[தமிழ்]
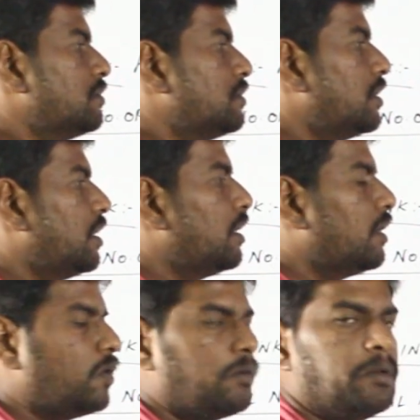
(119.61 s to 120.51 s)
ஸோ இதுக்கான
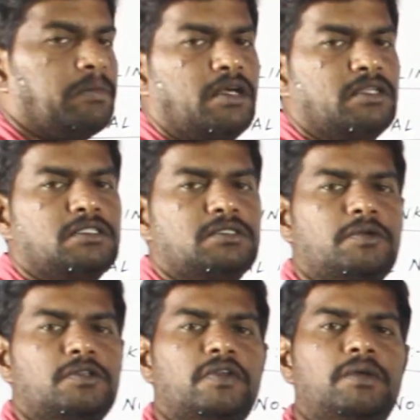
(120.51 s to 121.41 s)
ரெக்ரூட்மெண்ட் ப்ராசஸ்
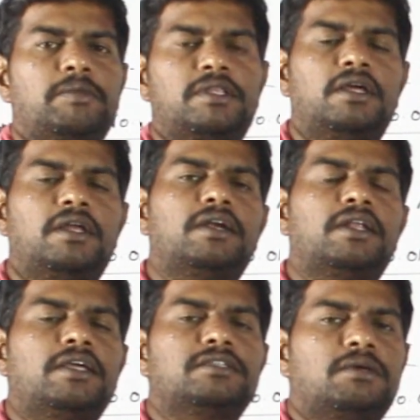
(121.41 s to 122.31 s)
பொறுத்த வரைக்கும் பார்த்தீங்கன்னா
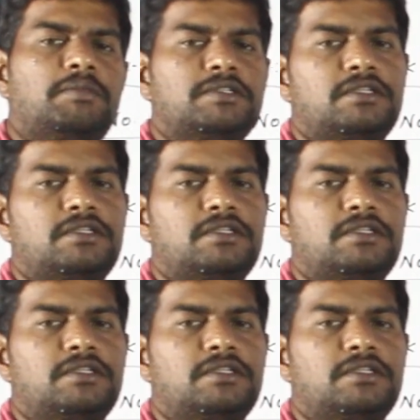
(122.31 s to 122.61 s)
ரிட்டன் எக்ஸாம் ப்ளஸ்